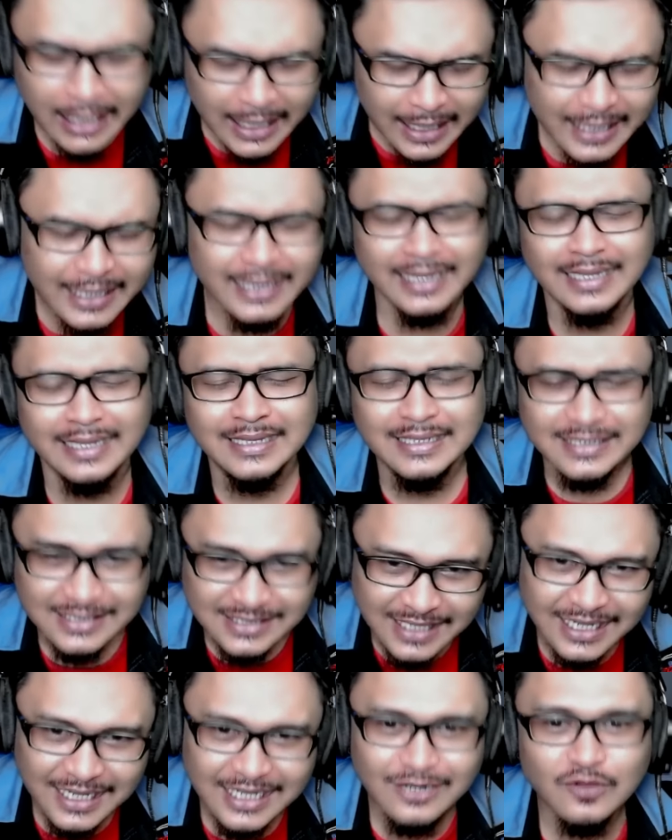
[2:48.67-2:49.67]
Hah, nah,
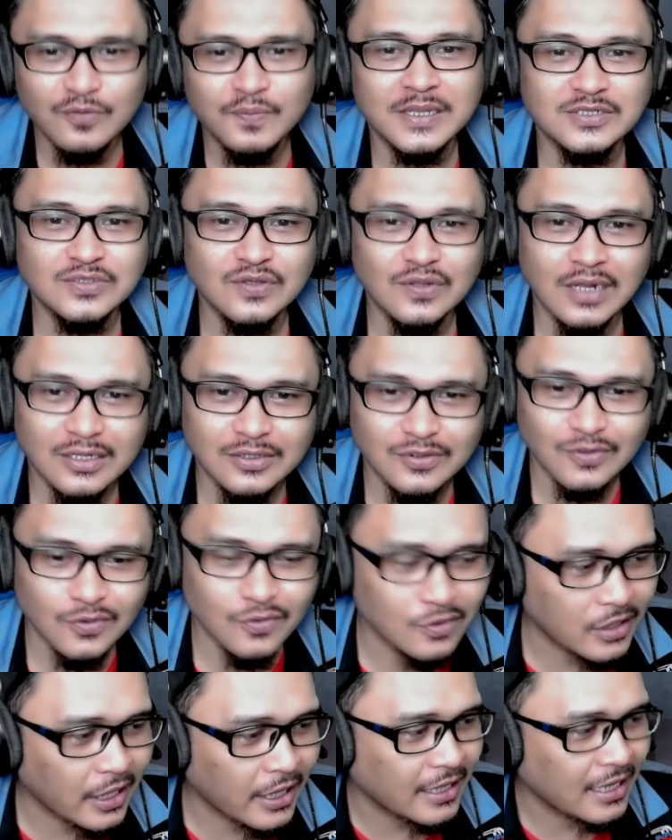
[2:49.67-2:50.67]
jangan lupa sholat
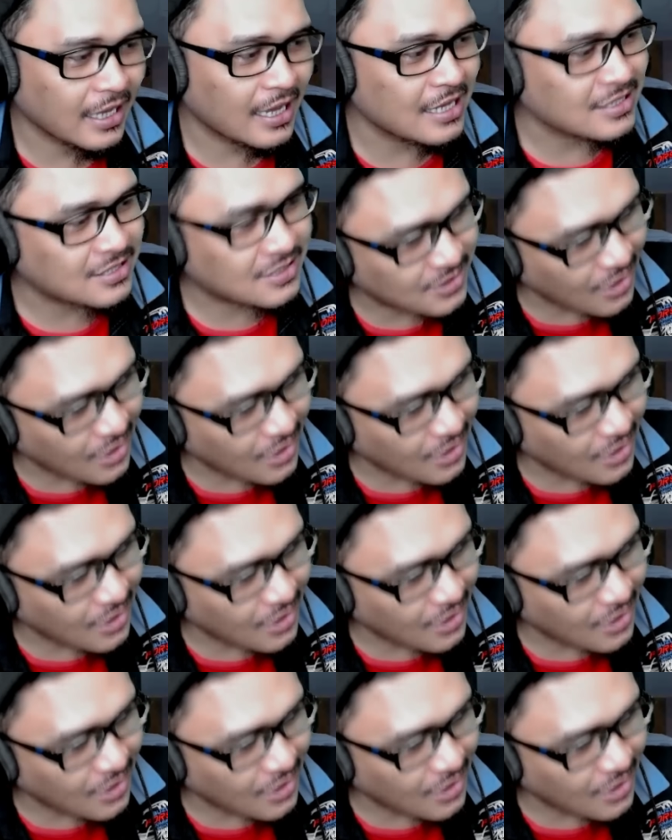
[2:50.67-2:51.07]
dulu geng ya.